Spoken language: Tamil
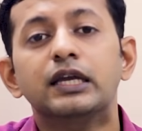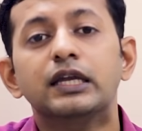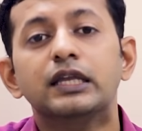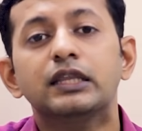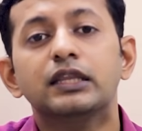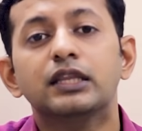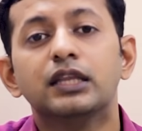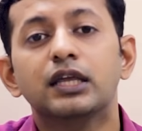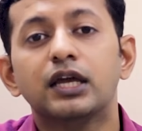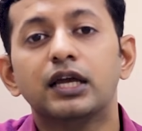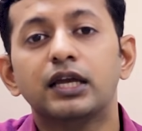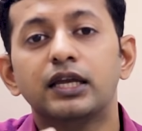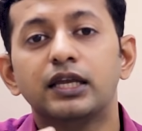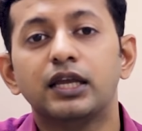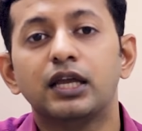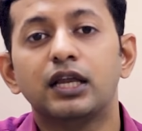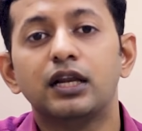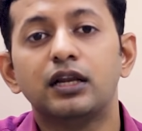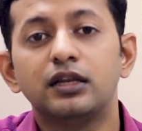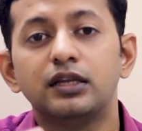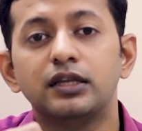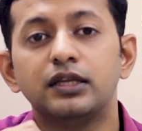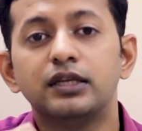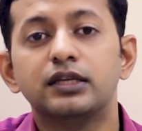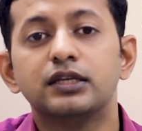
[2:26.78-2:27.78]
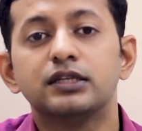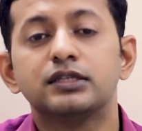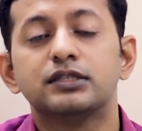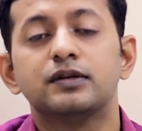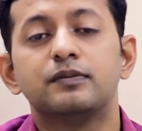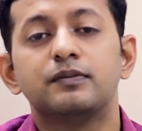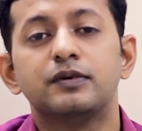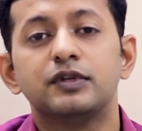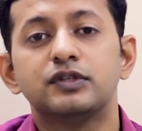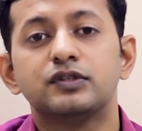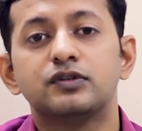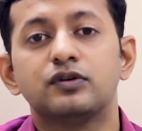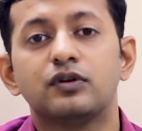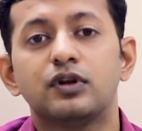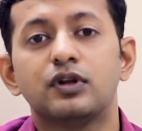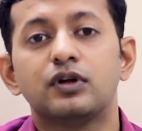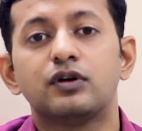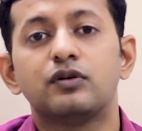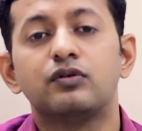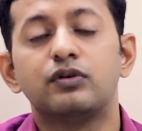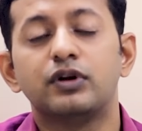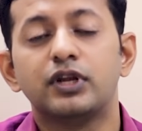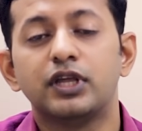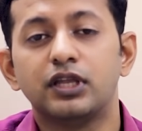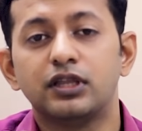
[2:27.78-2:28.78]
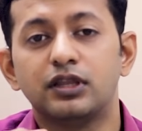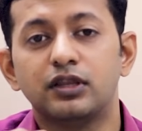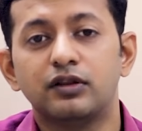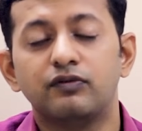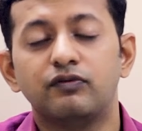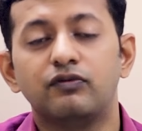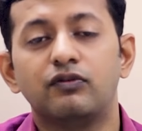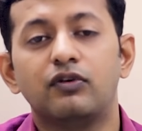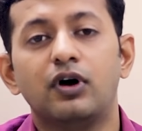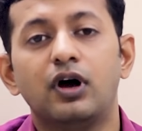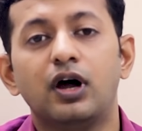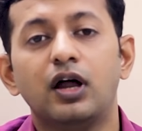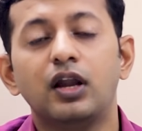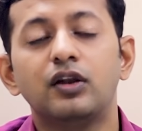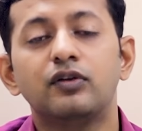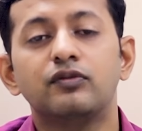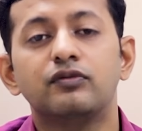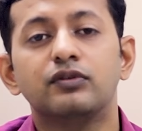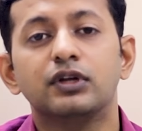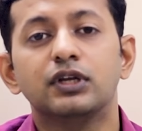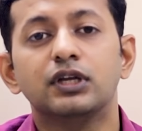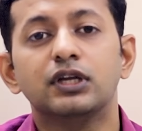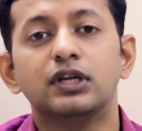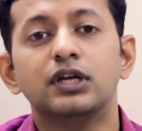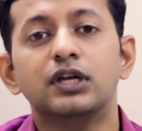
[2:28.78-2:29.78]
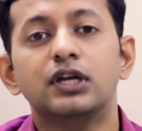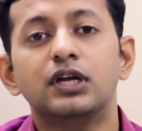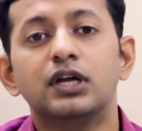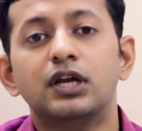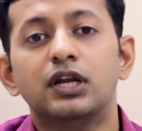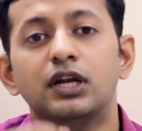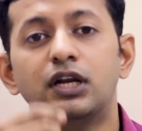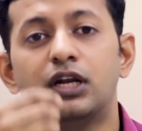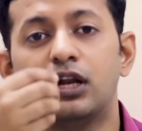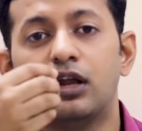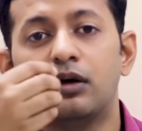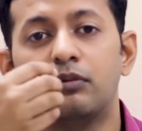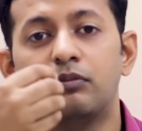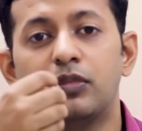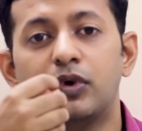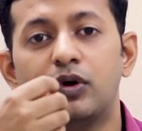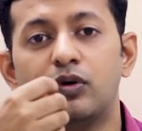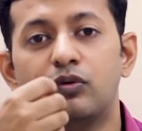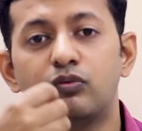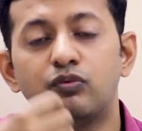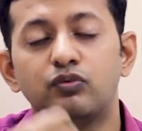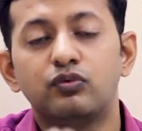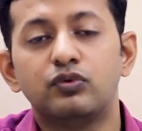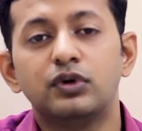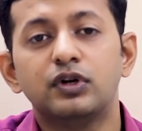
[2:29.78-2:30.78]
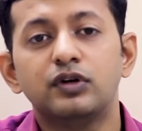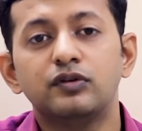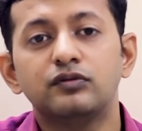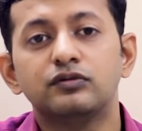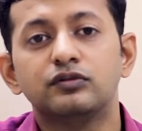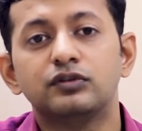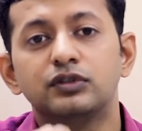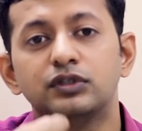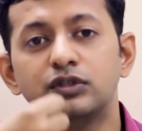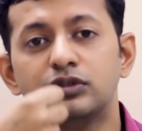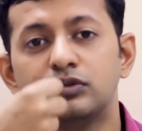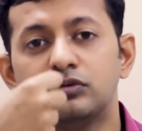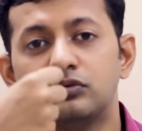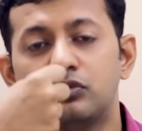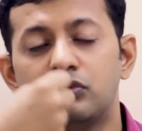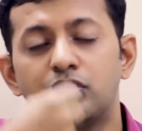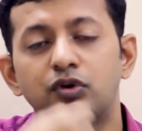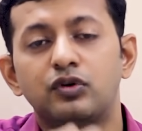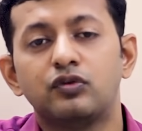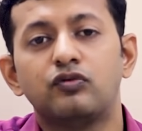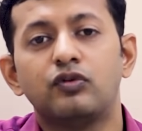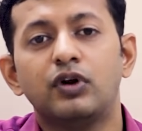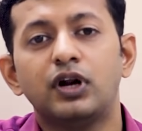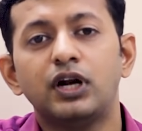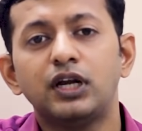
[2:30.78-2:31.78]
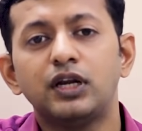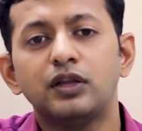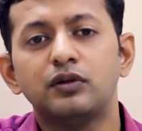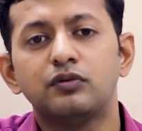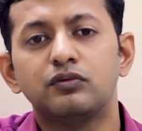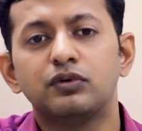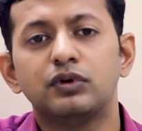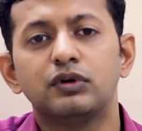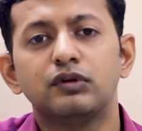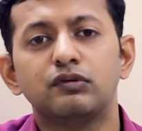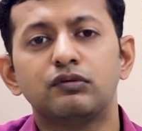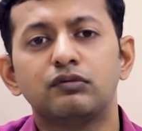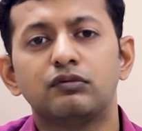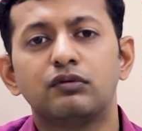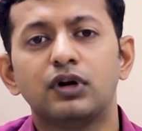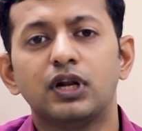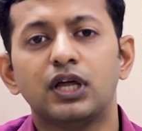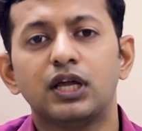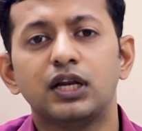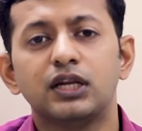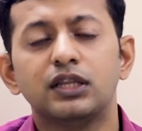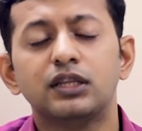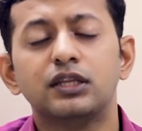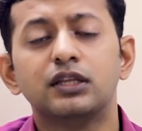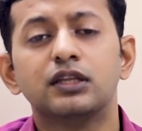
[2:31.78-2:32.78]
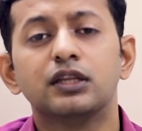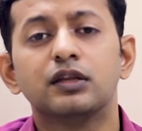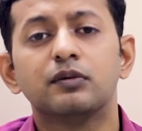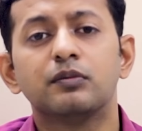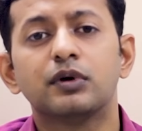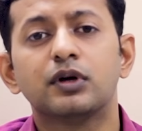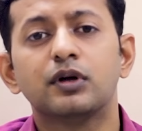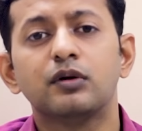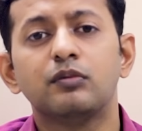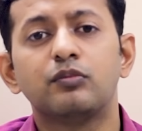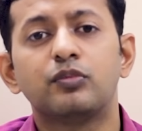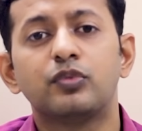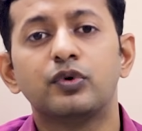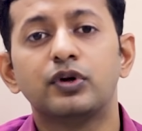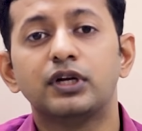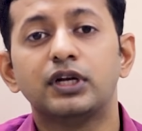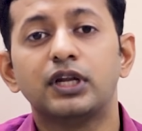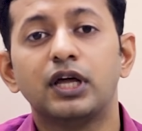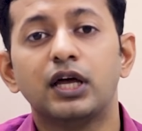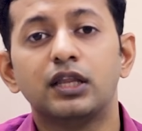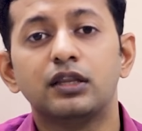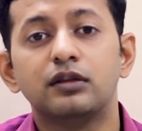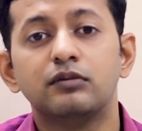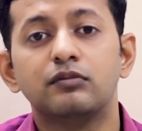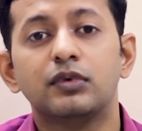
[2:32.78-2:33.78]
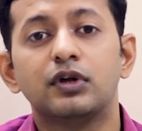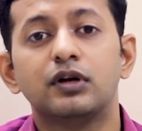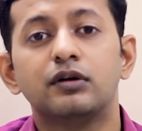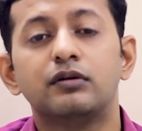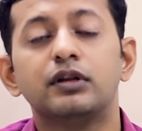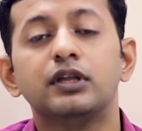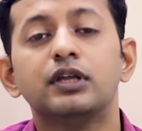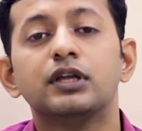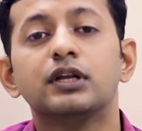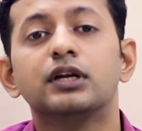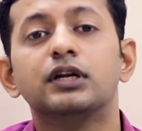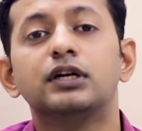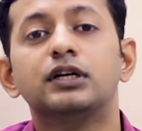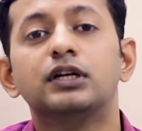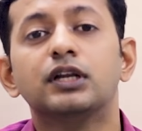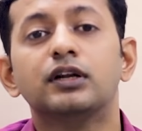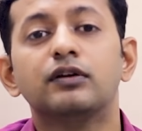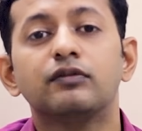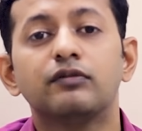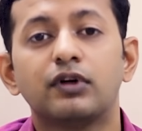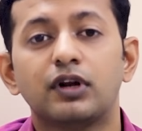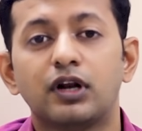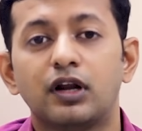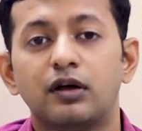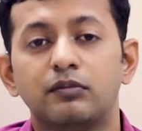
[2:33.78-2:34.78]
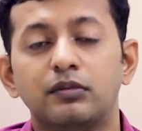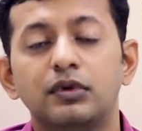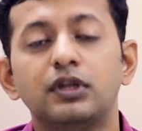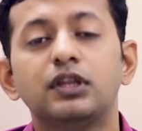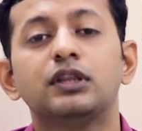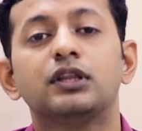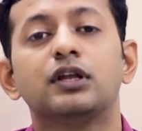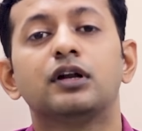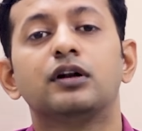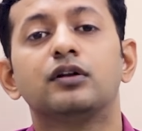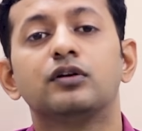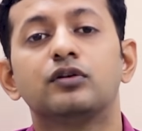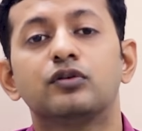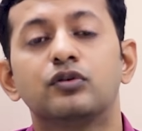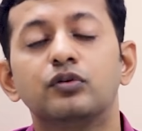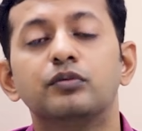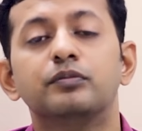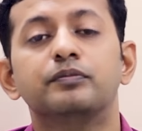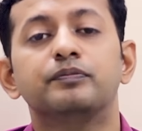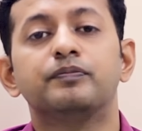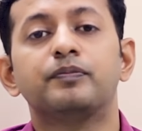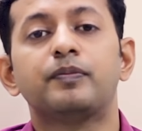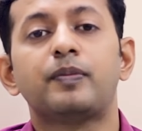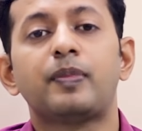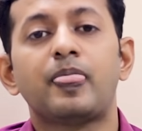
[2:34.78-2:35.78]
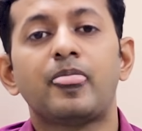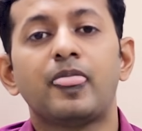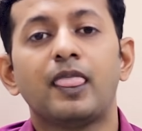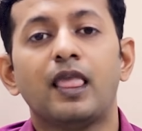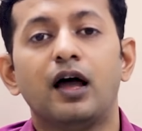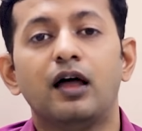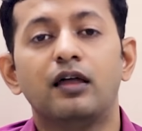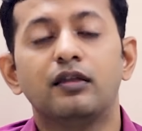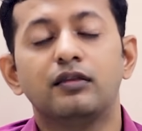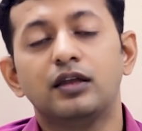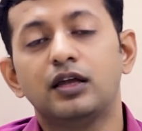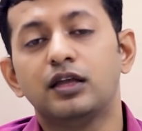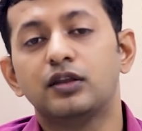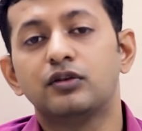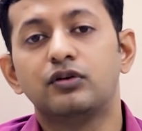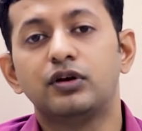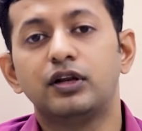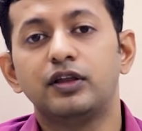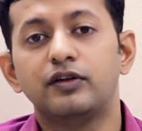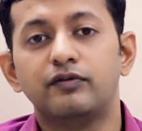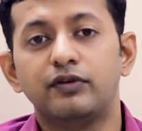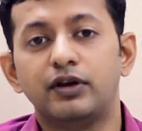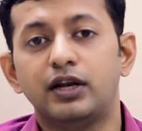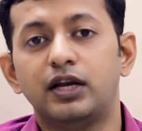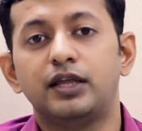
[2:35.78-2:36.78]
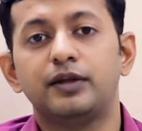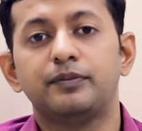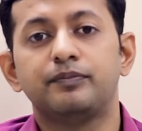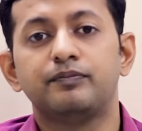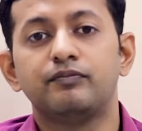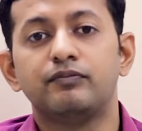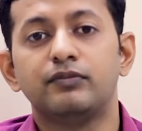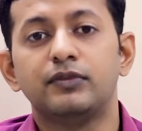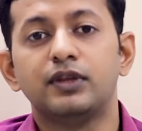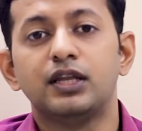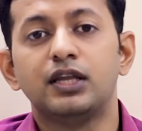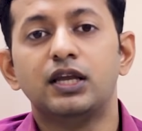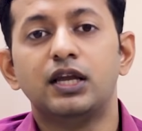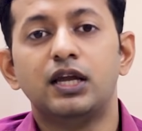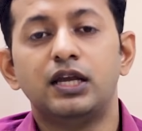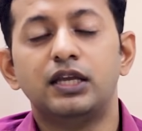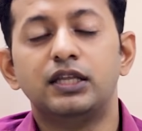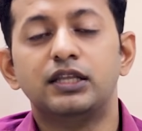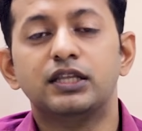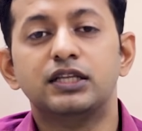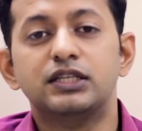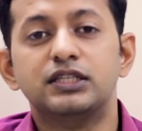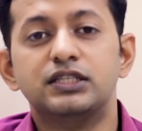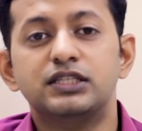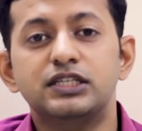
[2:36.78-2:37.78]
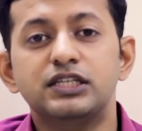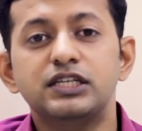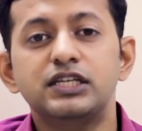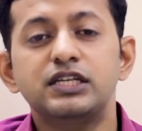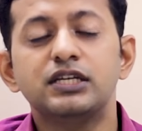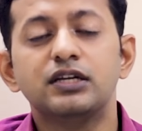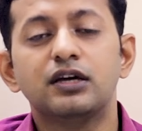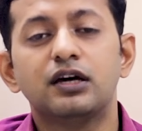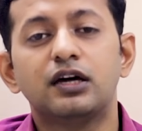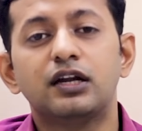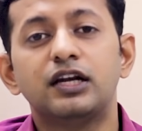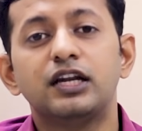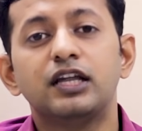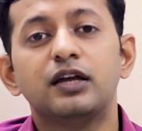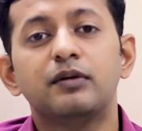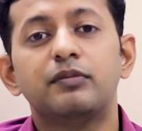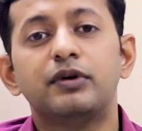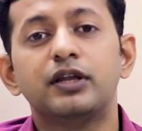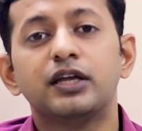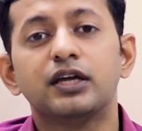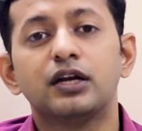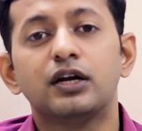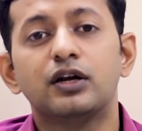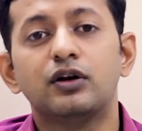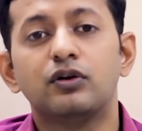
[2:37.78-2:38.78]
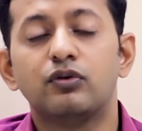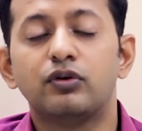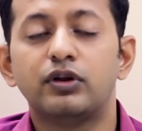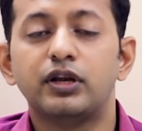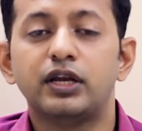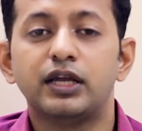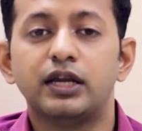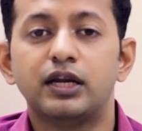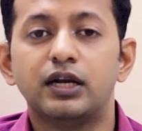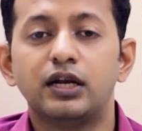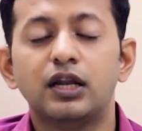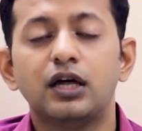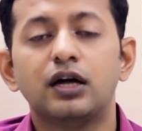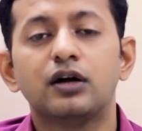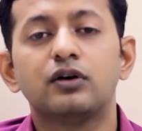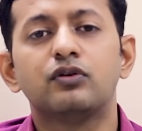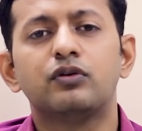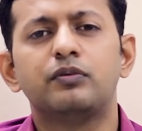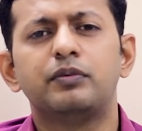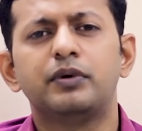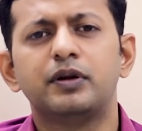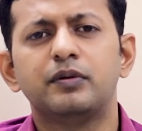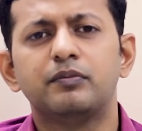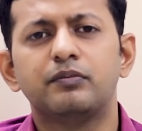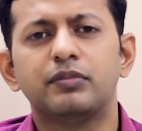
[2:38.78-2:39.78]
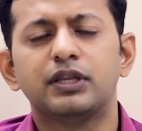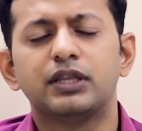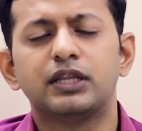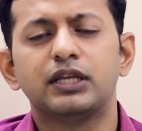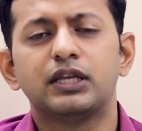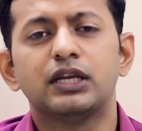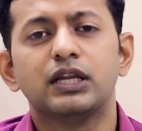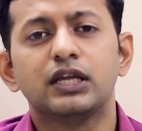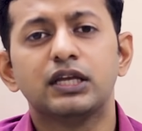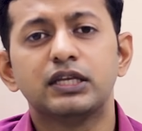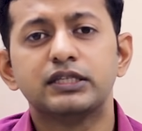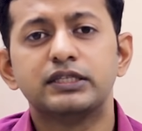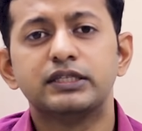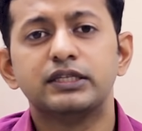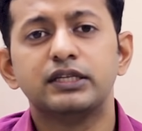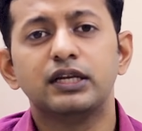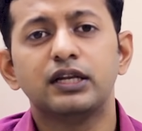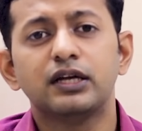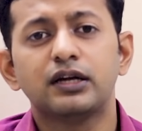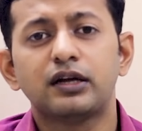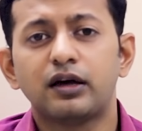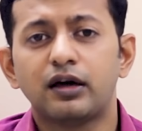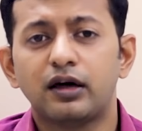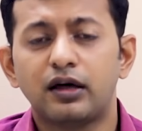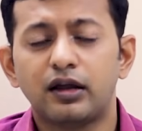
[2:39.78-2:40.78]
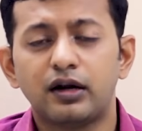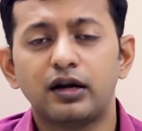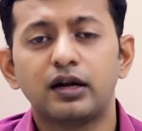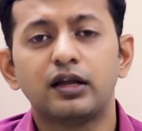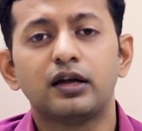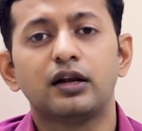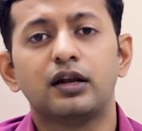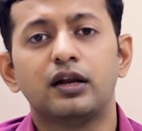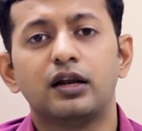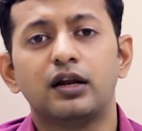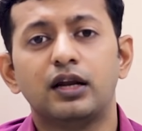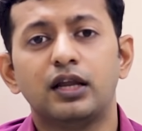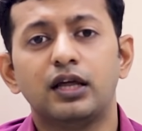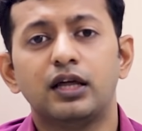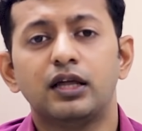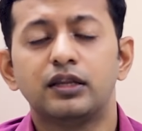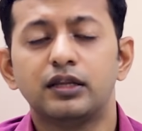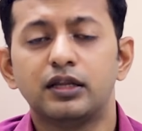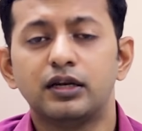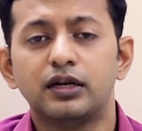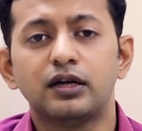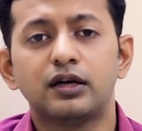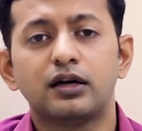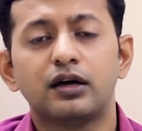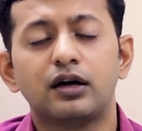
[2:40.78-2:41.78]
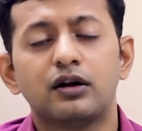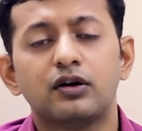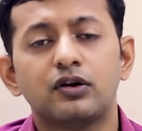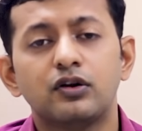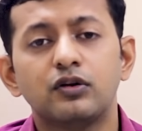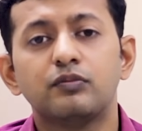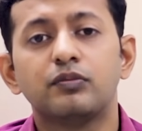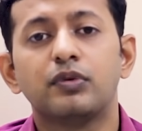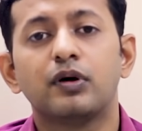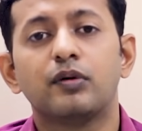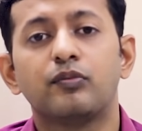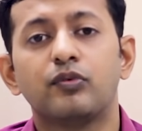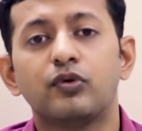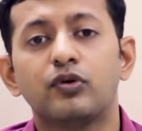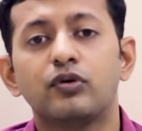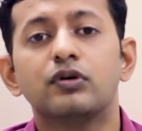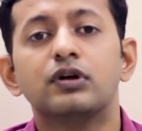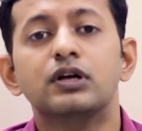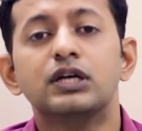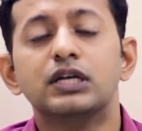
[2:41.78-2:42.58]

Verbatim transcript: இந்த எல்இஎஸ் e அப்படின்னு சொல்லக்கூடிய இந்த வாழ்வு நம்ம உணவு வந்து ஒரு வாட்டி உணவு குழாயிலேருந்து இந்த பக்கம் போயிட்டால் அது மறுபடியும் ரிட்டர்ன் வராமல் தடுக்கும் அதுதான் அதோடைய வேலை இந்த ஜிஆர்டி e அப்படிங்கிற நோயில் என்ன ஆகும் அப்படின்னு பார்த்திங்கன்னா சில காரணங்களால் அது என்ன காரணம்னு பார்ப்போம்